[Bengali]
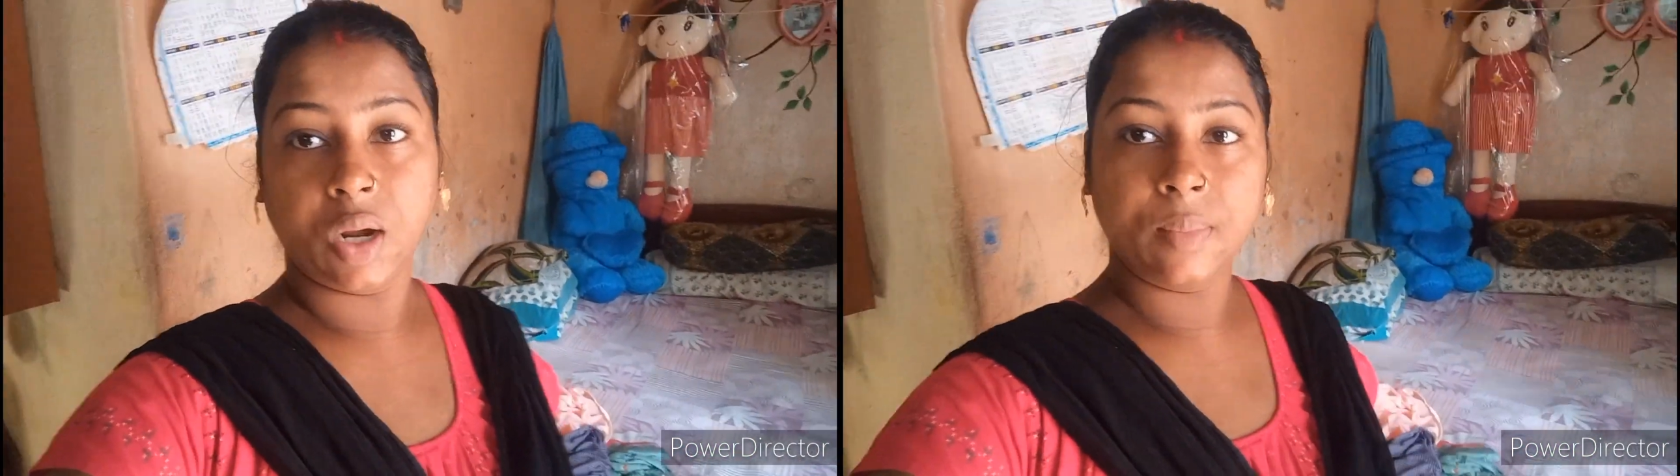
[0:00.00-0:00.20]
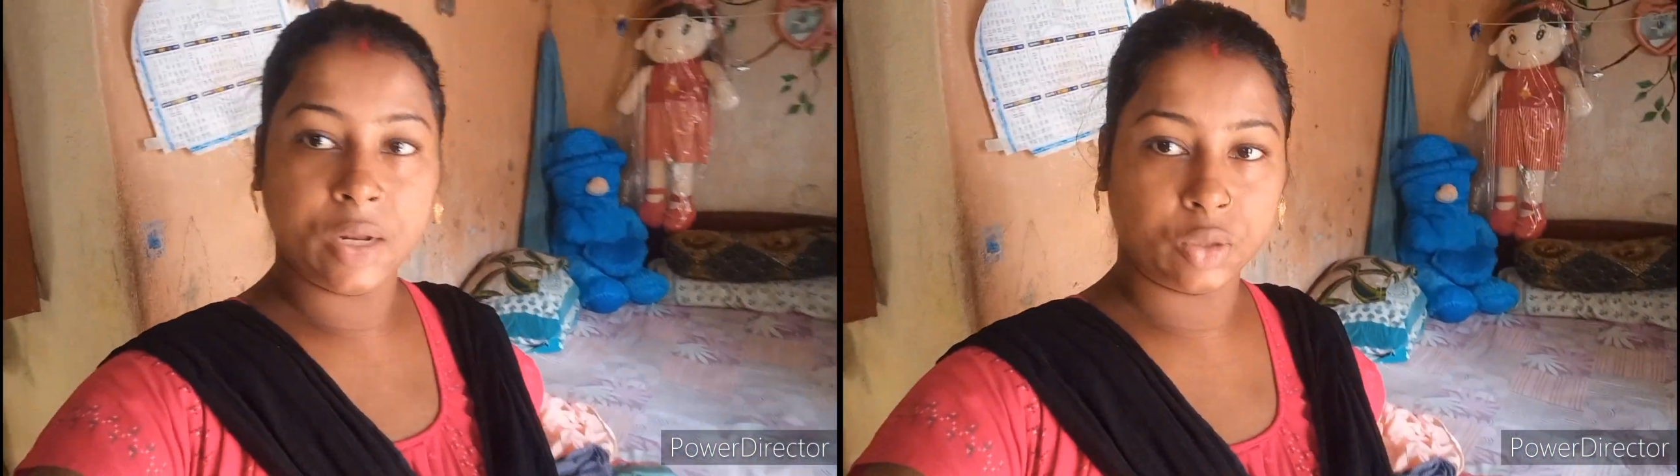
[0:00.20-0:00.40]

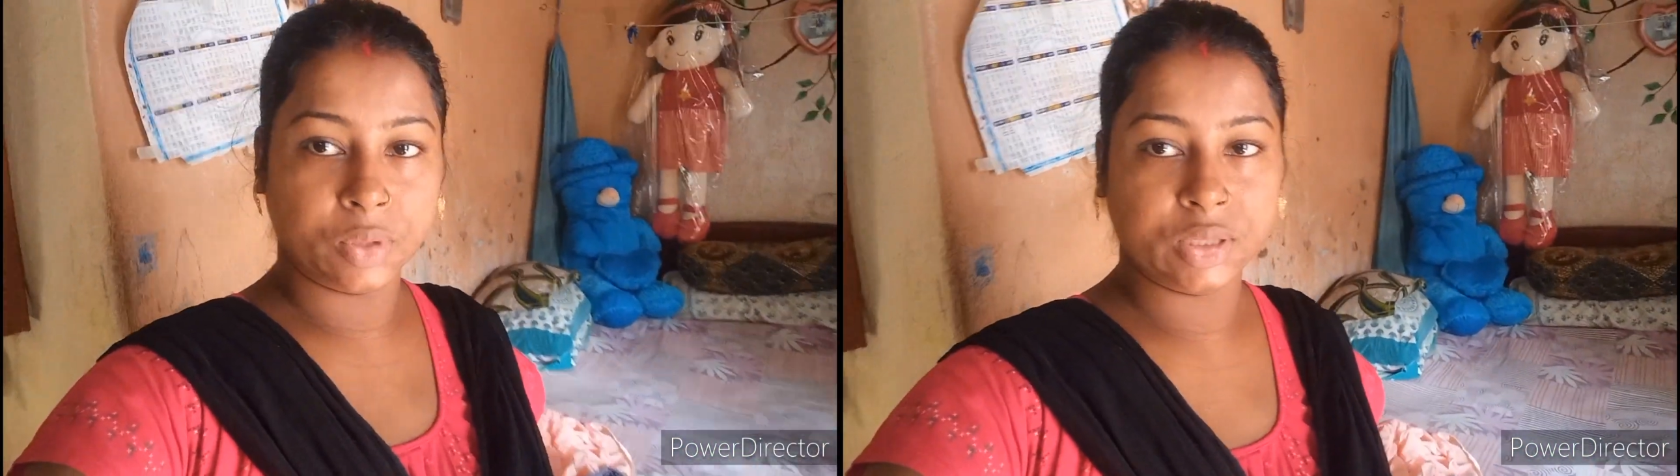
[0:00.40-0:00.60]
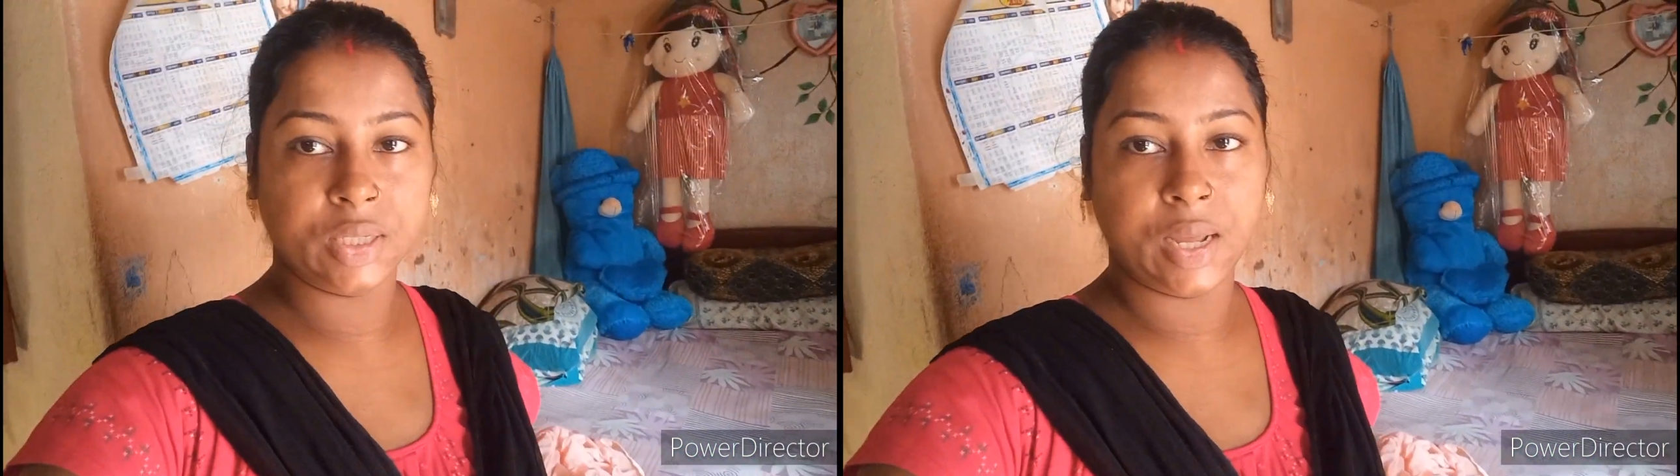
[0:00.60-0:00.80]
সকালবেলা
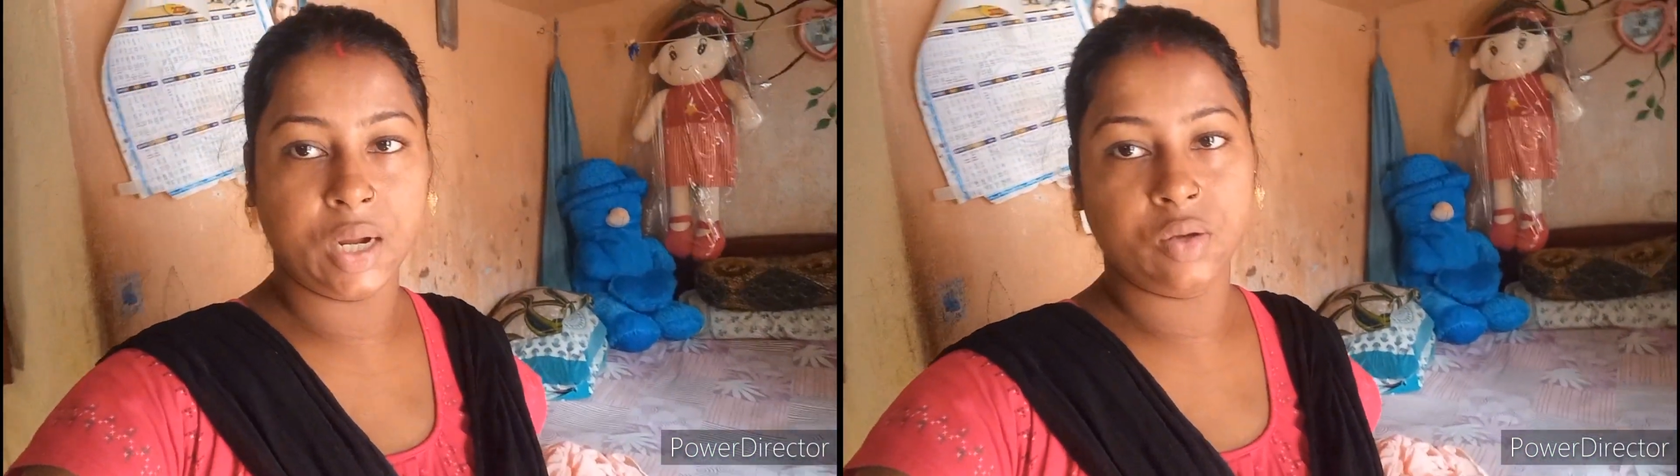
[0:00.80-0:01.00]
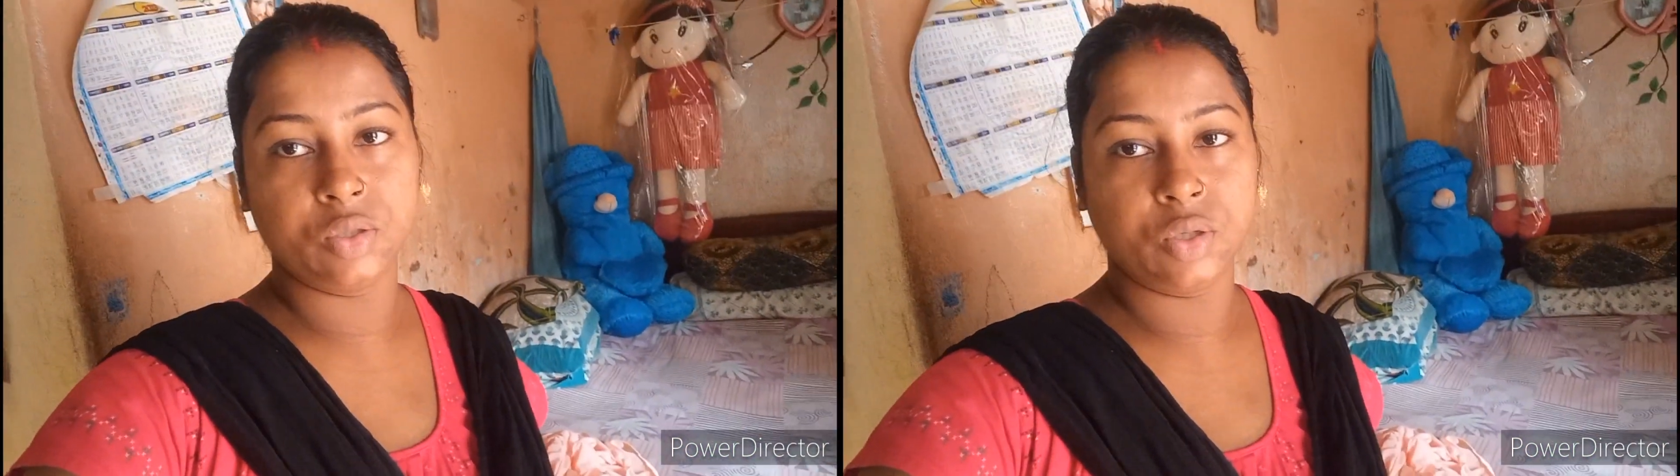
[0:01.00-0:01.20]
তোমাদের সাথে
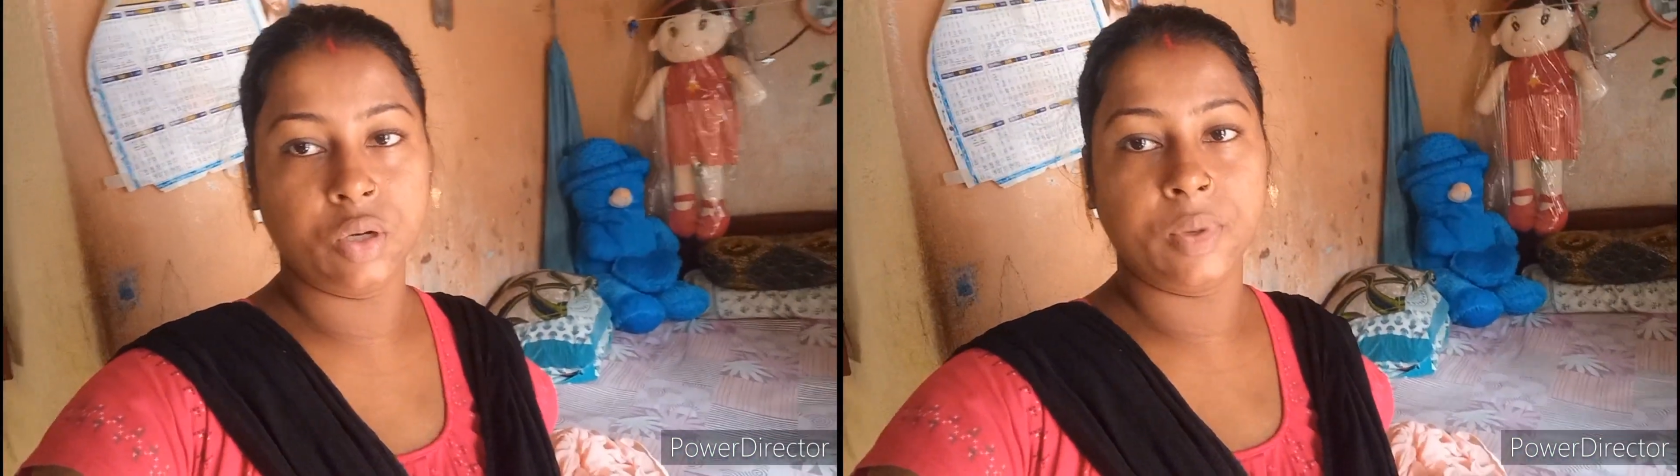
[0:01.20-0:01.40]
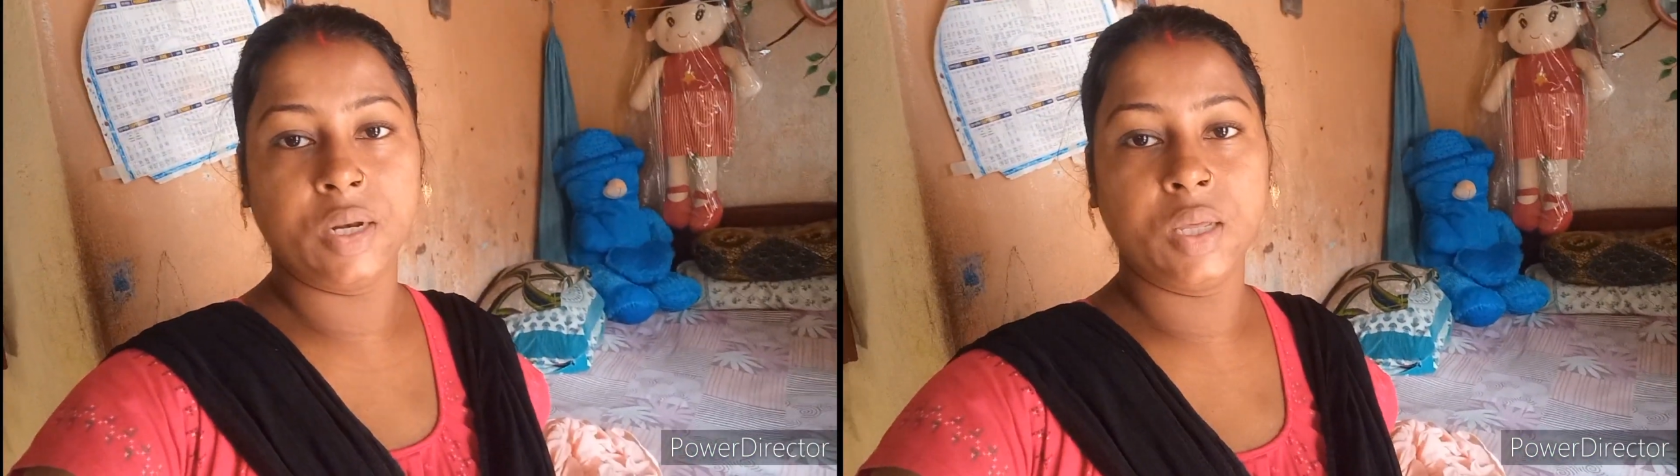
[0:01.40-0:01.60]
দেখা হয়েছিল
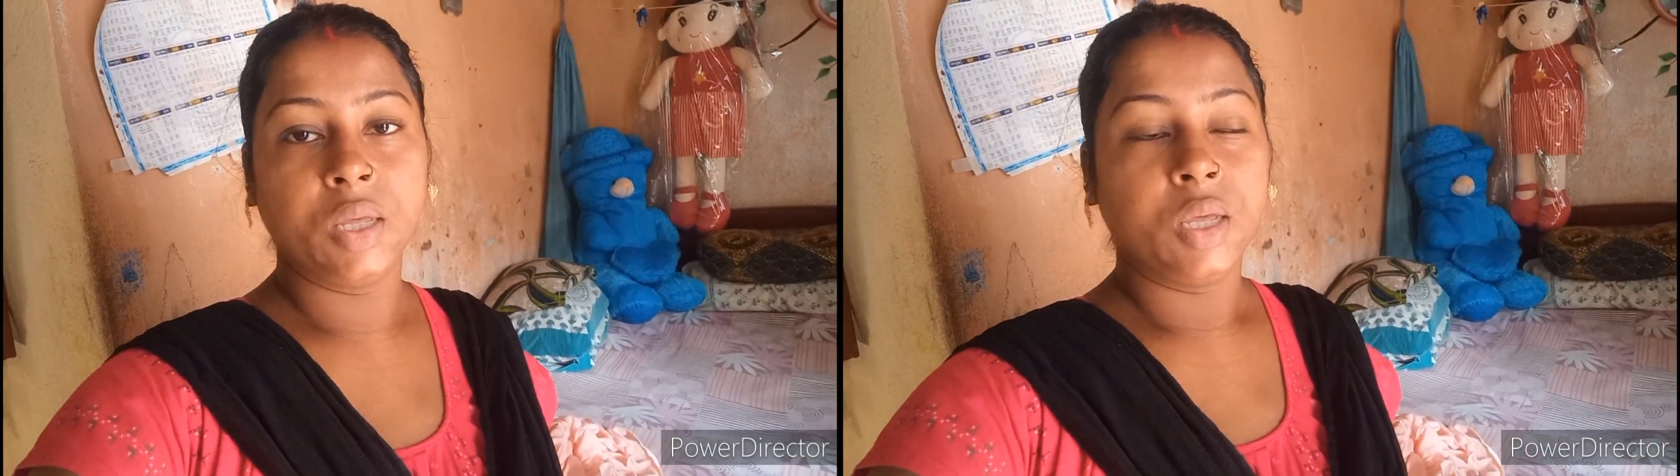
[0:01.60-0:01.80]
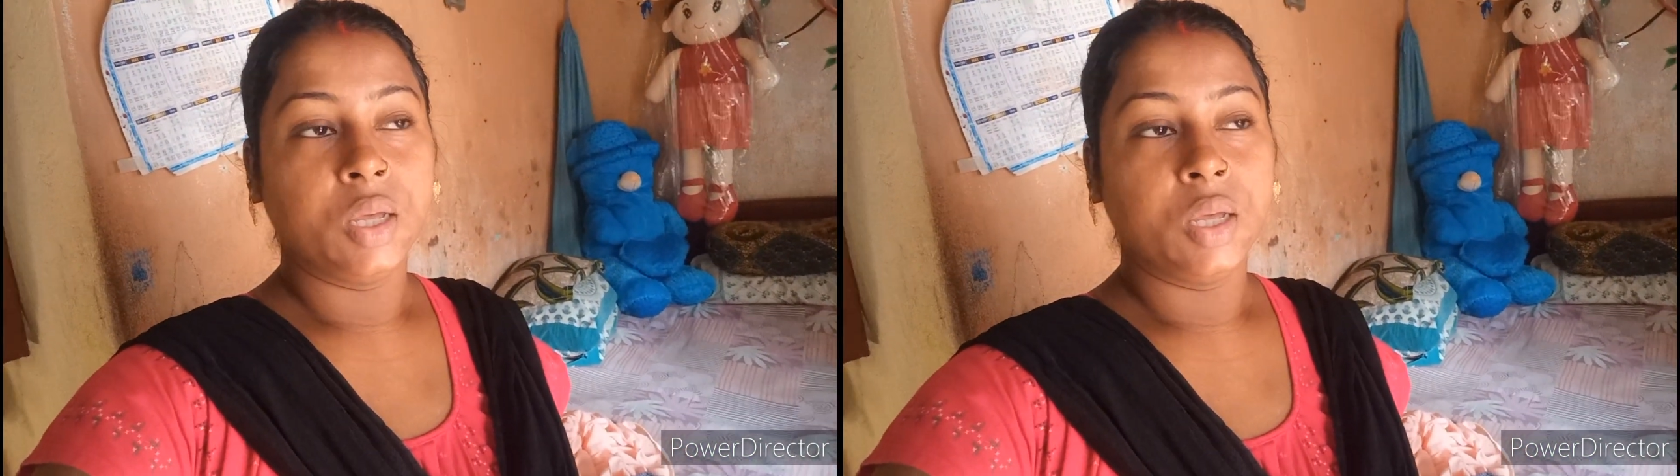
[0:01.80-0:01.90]
মানে